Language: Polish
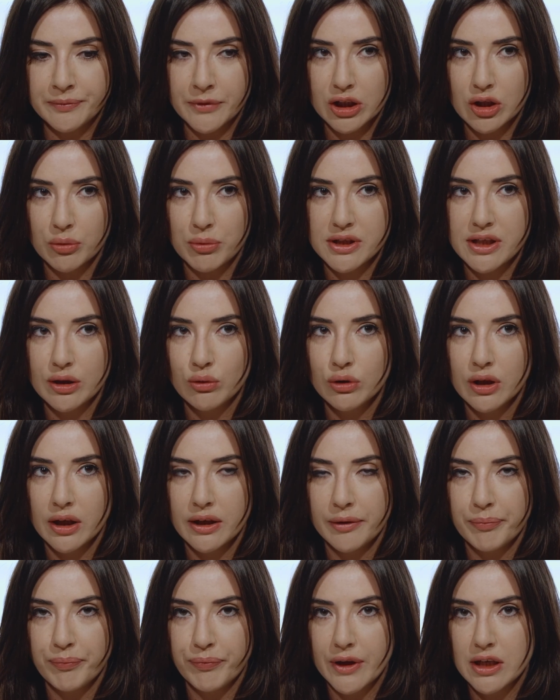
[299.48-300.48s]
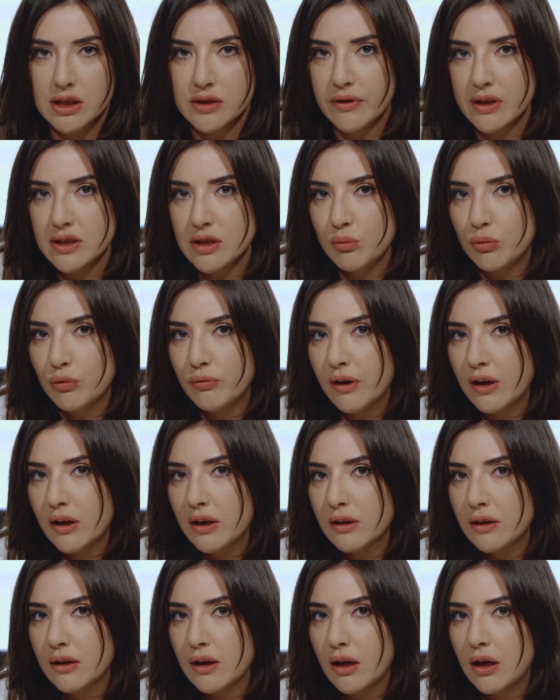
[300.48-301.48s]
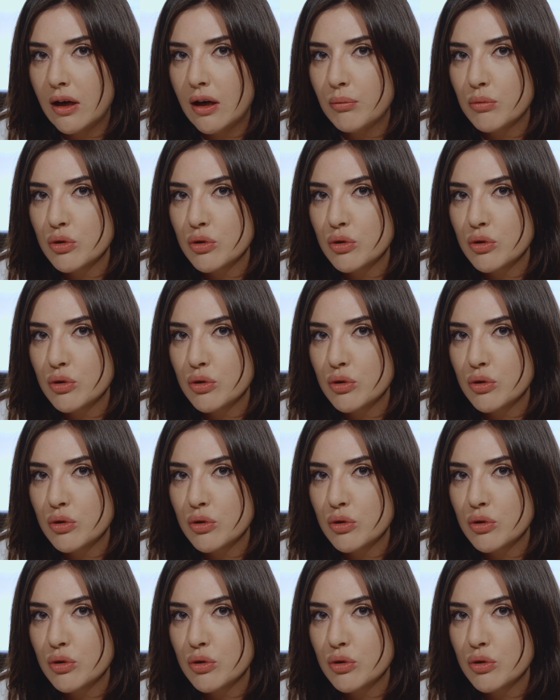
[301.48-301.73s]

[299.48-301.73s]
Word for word: Natomiast ja tutaj e, zwracam uwagę na